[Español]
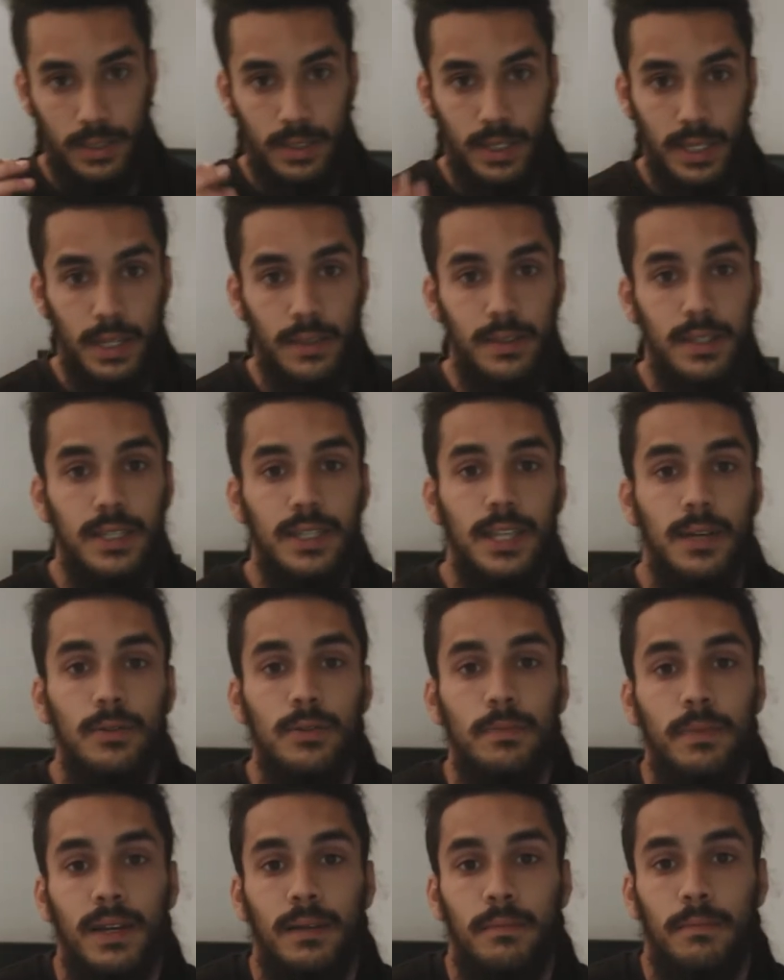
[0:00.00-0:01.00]
¿Qué
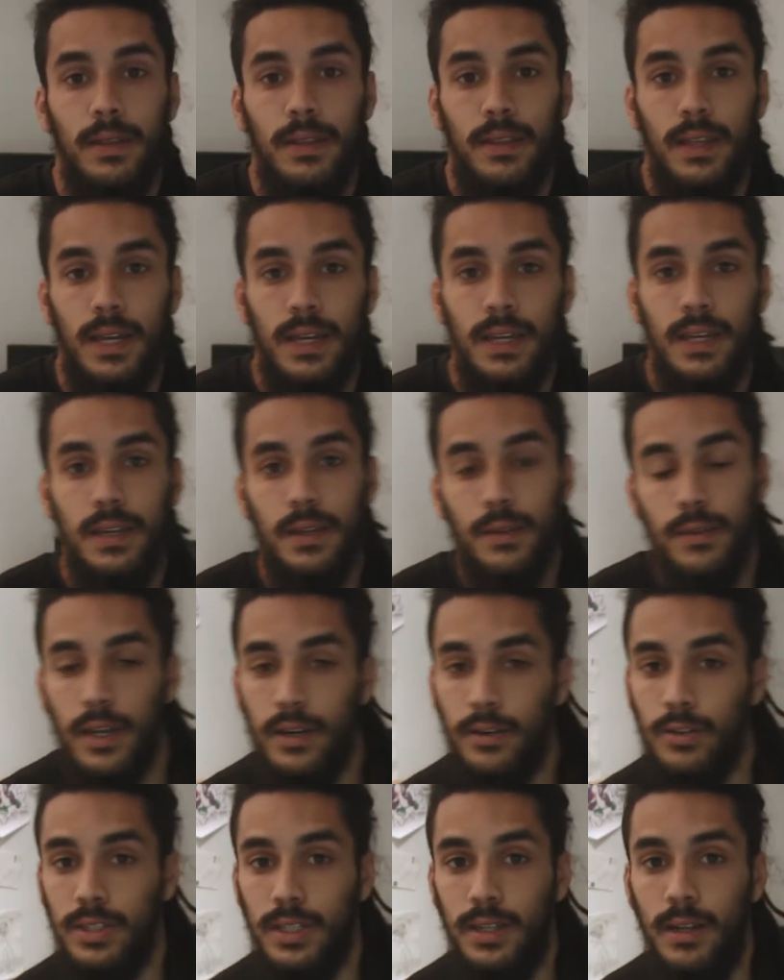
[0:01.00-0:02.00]
necesitamos para empezar a
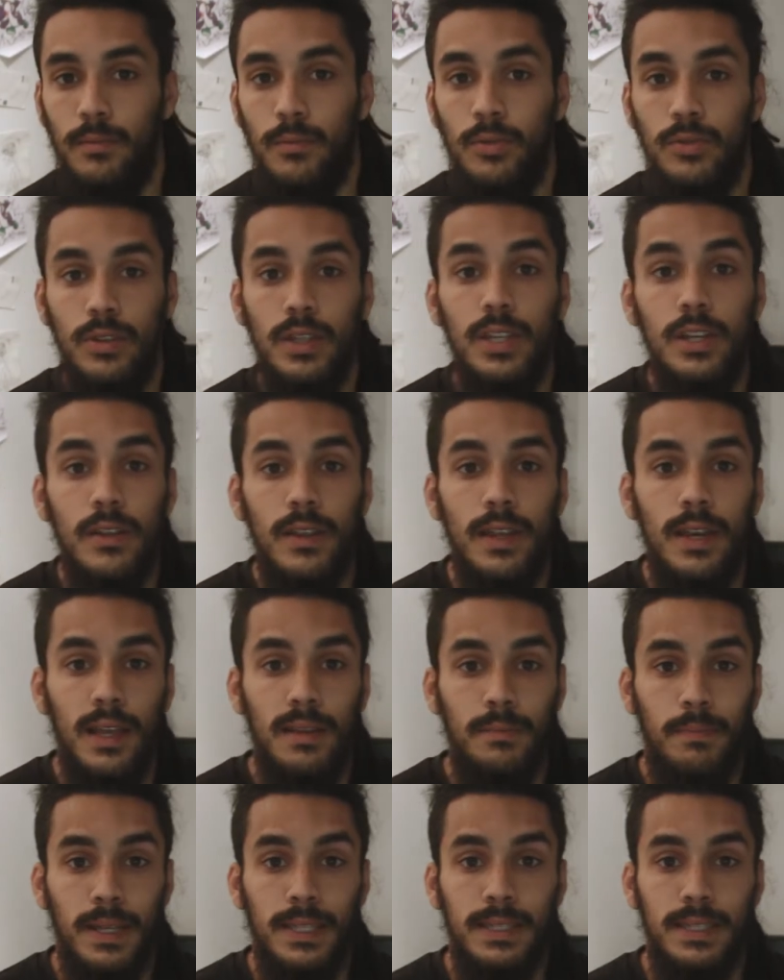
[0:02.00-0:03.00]
iniciarnos en el mundillo del
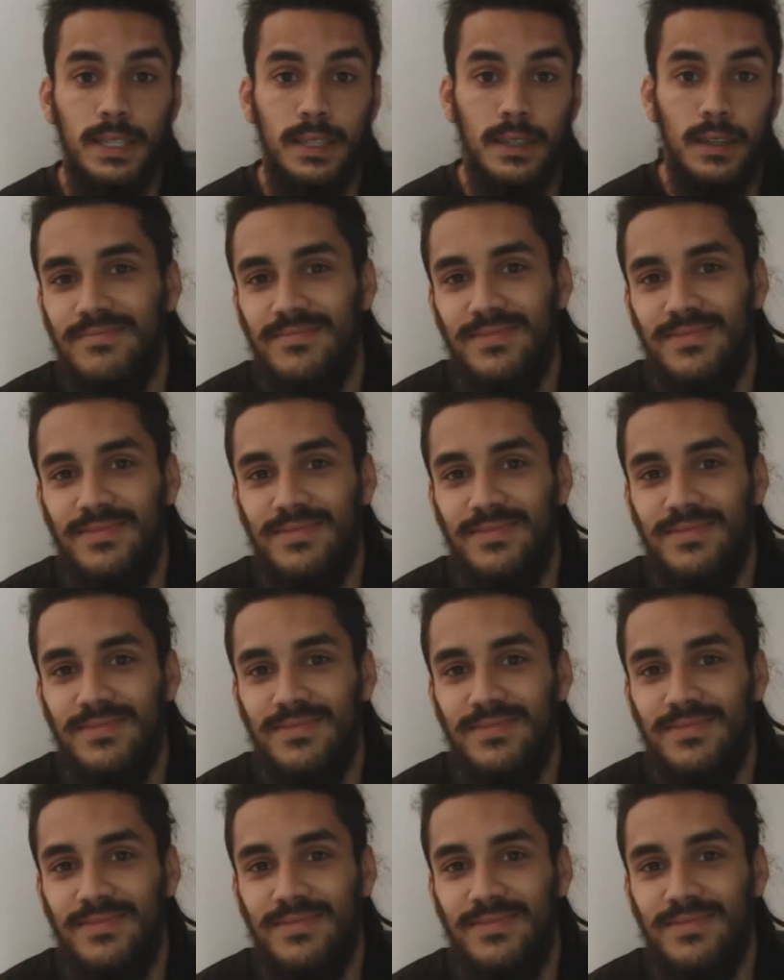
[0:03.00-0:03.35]
light painting?